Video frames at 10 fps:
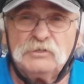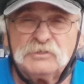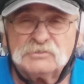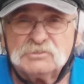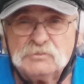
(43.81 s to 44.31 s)

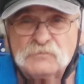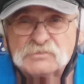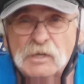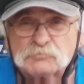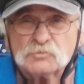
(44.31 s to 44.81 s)

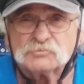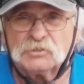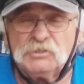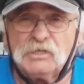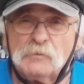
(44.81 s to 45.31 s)
intensives
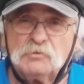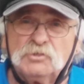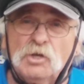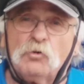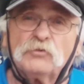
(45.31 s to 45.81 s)
Abschlusstraining habe ich
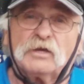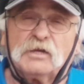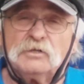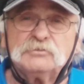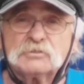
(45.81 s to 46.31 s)
hier unter
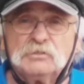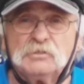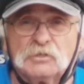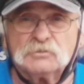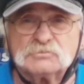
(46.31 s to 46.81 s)
keinem
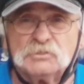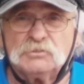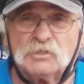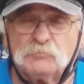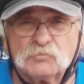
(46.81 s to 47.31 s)
Trainer
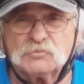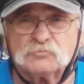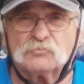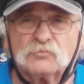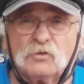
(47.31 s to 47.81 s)
gesehen, das muss ich
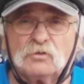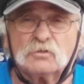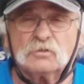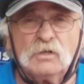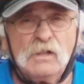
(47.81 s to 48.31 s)
so
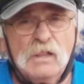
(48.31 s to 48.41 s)
sagen.